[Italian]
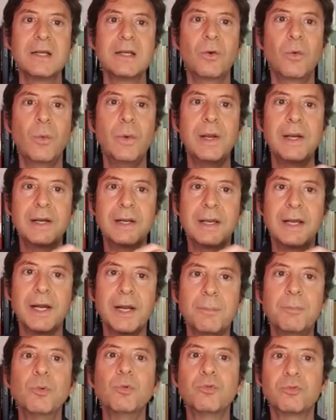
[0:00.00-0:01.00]
quel
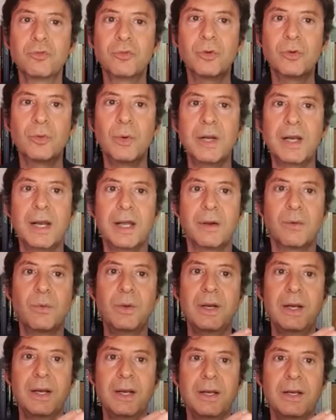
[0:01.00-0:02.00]
crepuscolo, quella,
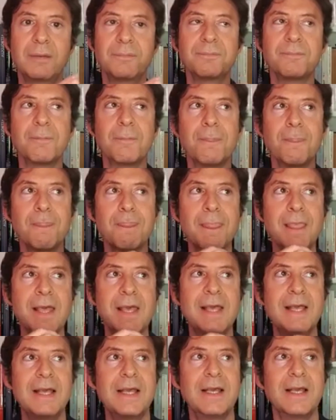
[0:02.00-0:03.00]
quel,
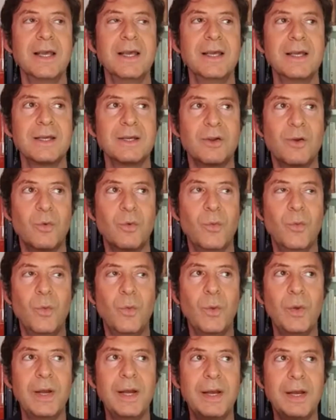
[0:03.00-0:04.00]

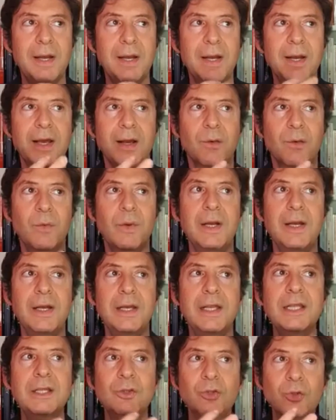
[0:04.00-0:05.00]
quella,
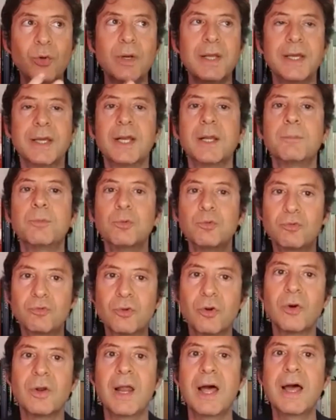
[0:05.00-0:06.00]
quell'indole
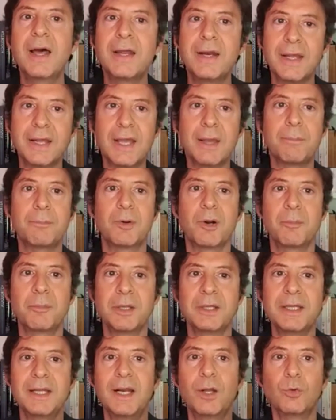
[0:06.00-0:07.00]
crepuscolare che è
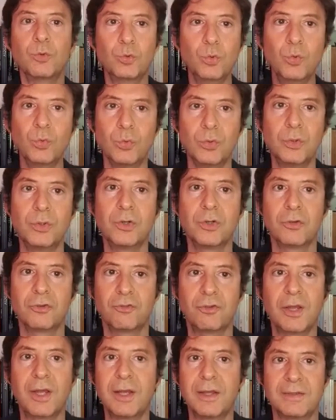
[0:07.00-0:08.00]
proprio dell'autunno,
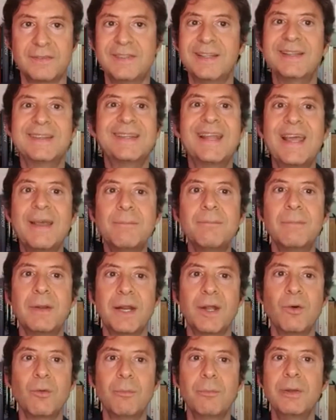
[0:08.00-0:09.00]
cioè settembre
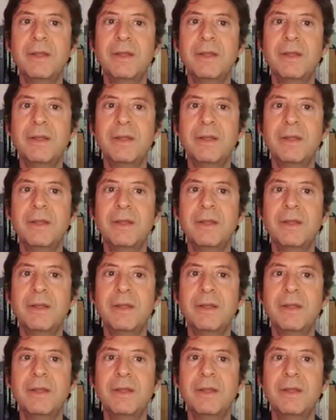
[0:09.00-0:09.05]
è un